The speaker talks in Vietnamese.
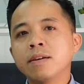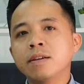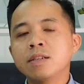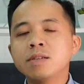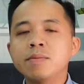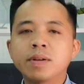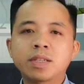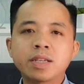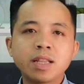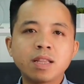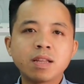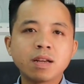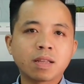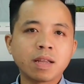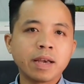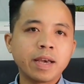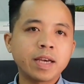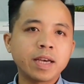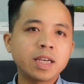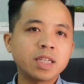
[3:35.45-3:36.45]
Nhưng mà trên thực
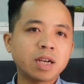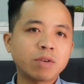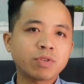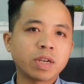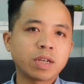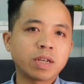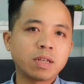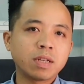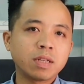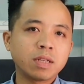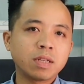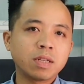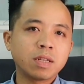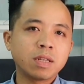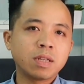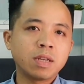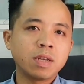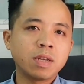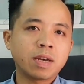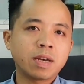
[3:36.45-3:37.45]
tế khi giao dịch
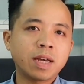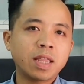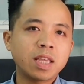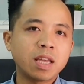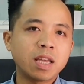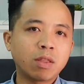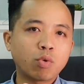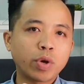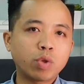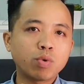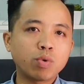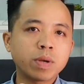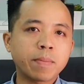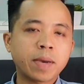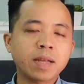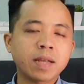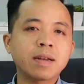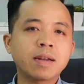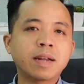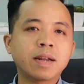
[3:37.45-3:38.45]
thì cái tiền thuế thu nhập
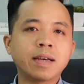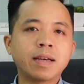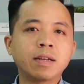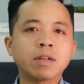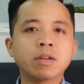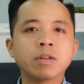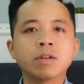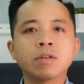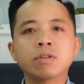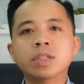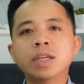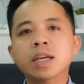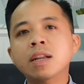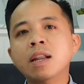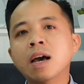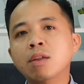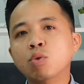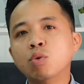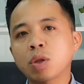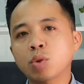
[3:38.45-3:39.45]
cá nhân này nó sẽ
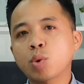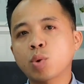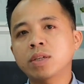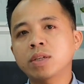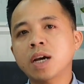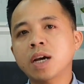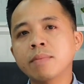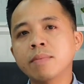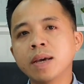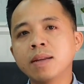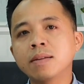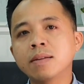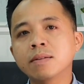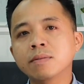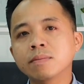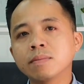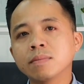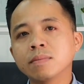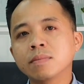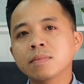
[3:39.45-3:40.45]
là thỏa thuận giữa hai bên.
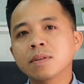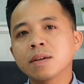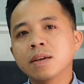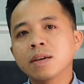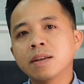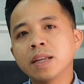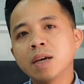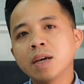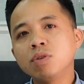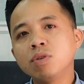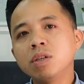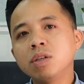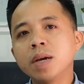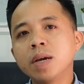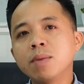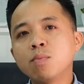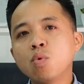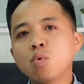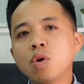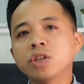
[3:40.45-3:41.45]
Nếu như
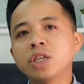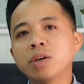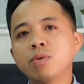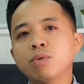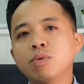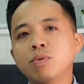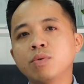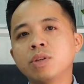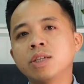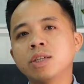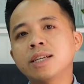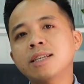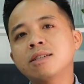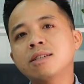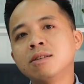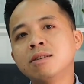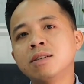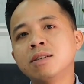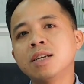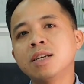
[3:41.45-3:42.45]
bên mua chịu thì sẽ
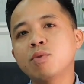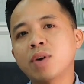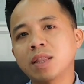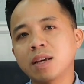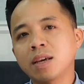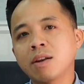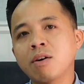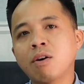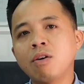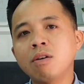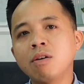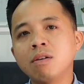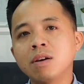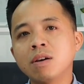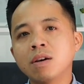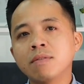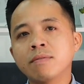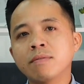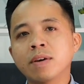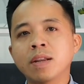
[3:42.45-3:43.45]
trừ đi khoản tiền đó,
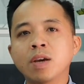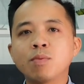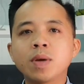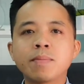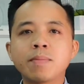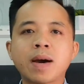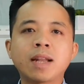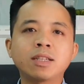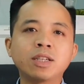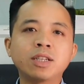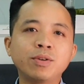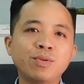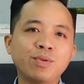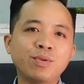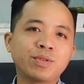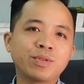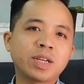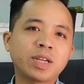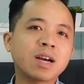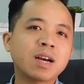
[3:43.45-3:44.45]
và nếu bên bán chịu
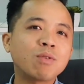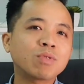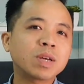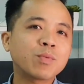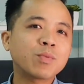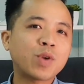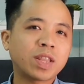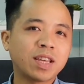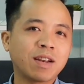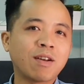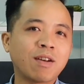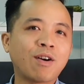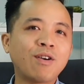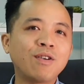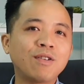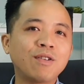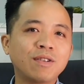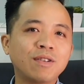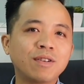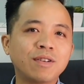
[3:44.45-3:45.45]
sẽ cộng thêm khoản tiền đó.
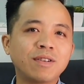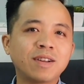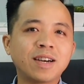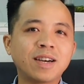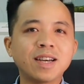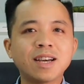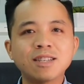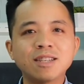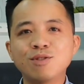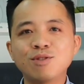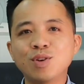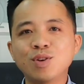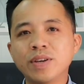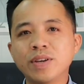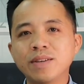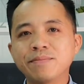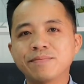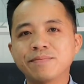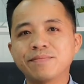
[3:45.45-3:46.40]
Đấy, anh chị lưu ý.